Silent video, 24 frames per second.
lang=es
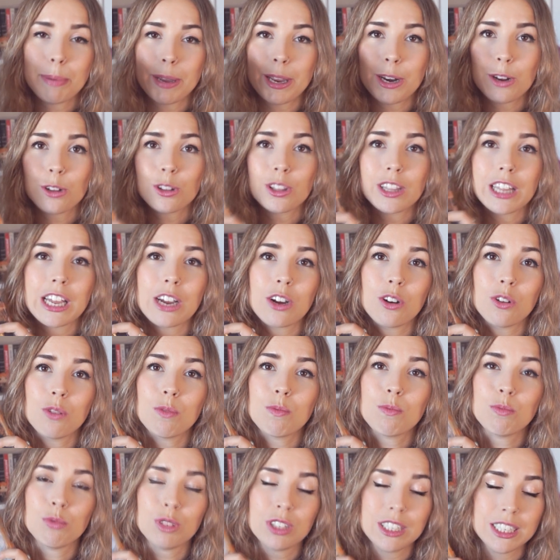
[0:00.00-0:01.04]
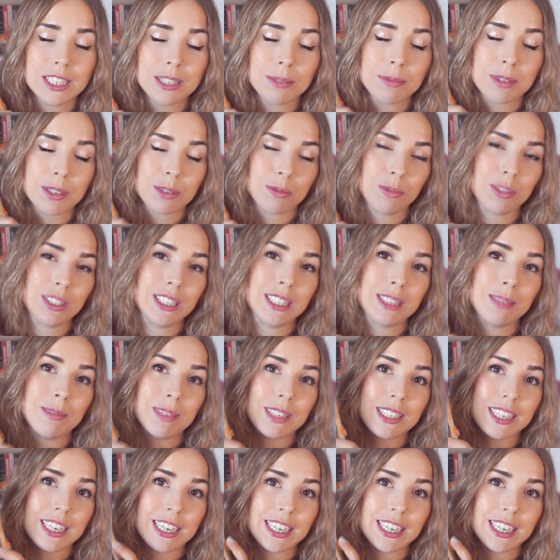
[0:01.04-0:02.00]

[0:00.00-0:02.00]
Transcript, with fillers: pero tengo muchísimas, muchísimas